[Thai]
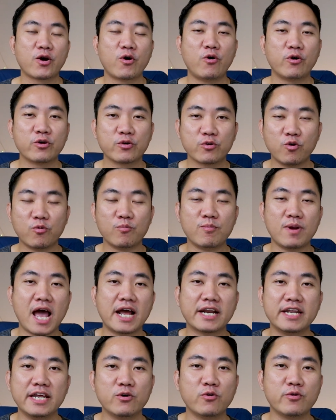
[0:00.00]
คนกลุ่มแร
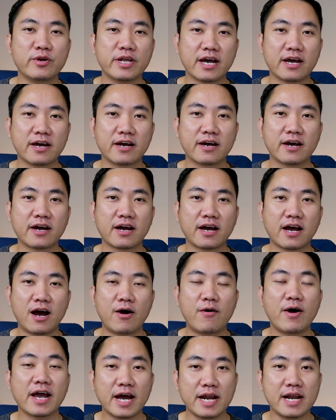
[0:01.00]
กที่ดูเนี่ย
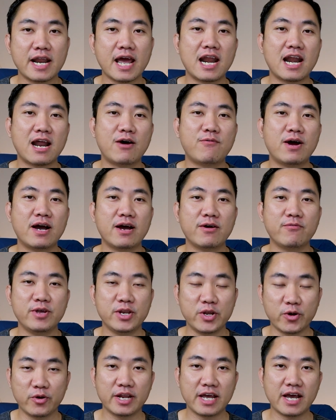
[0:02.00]
เขาให้คะแนนแล้วว่าวิ
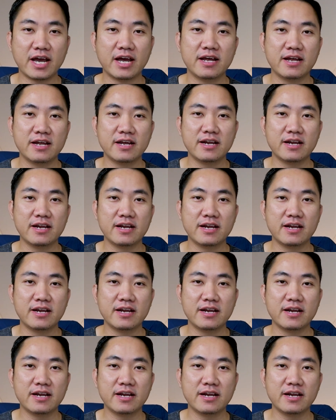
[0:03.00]
ดีโอนี้